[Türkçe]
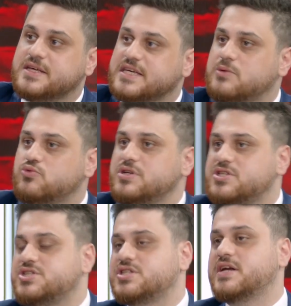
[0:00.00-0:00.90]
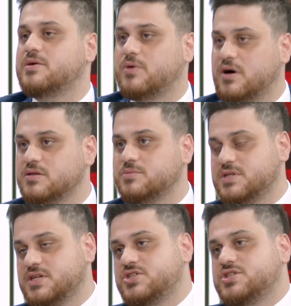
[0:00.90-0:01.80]
Yani bunun iç işlerine bağlı bir
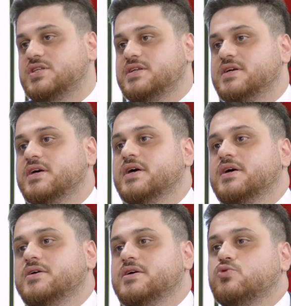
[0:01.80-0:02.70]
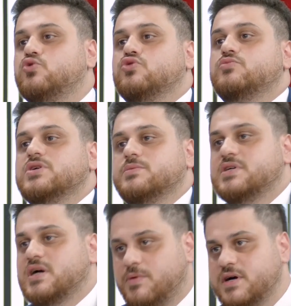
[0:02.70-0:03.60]
iç işleri e, kurumu gibi
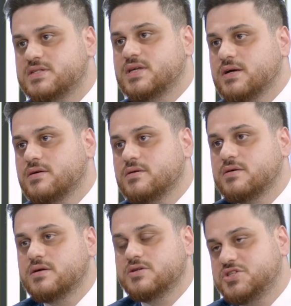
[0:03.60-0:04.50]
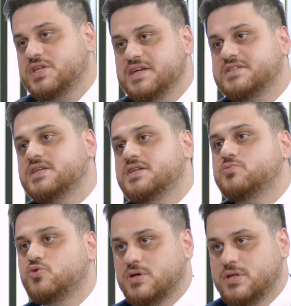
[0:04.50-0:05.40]
yaparsak işte etkinliği
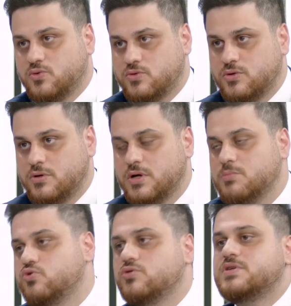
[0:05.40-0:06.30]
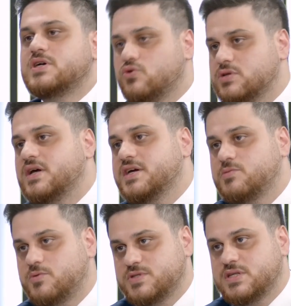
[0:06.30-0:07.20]
bu kadar oluyor. Bunu bir kere oradan
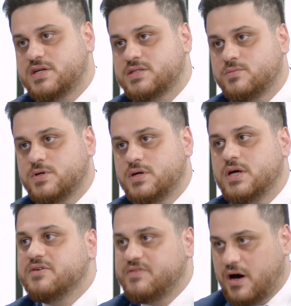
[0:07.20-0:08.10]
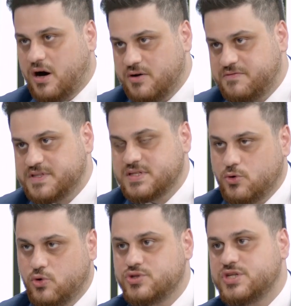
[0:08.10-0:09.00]
ayırmamız lazım. Ve afeti
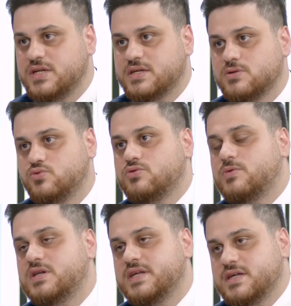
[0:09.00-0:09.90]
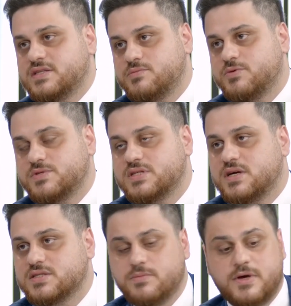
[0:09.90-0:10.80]
öncelikli durum haline getirmemiz
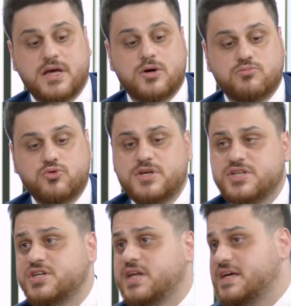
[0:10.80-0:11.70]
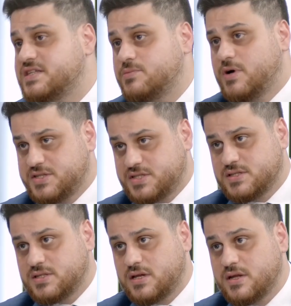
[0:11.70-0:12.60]
lazım. Bu işin eğitimi
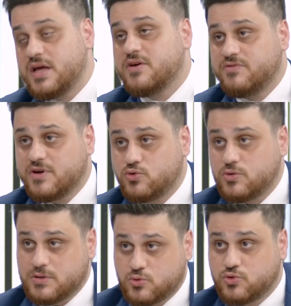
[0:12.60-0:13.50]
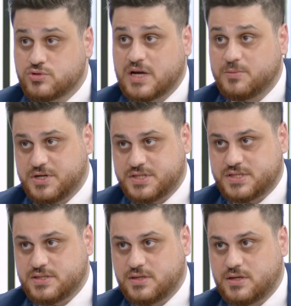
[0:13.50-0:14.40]
açısından ve kurtarma
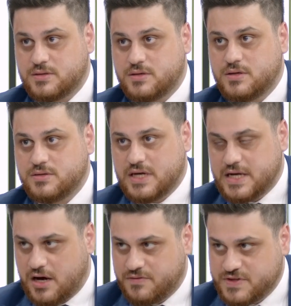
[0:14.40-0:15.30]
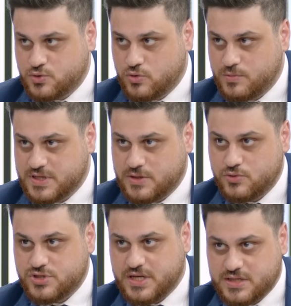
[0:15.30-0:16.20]
açısından. Yani afet olmadan
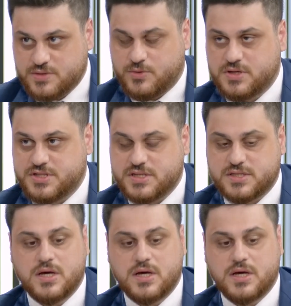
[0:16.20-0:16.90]
önce eğitim alacağız.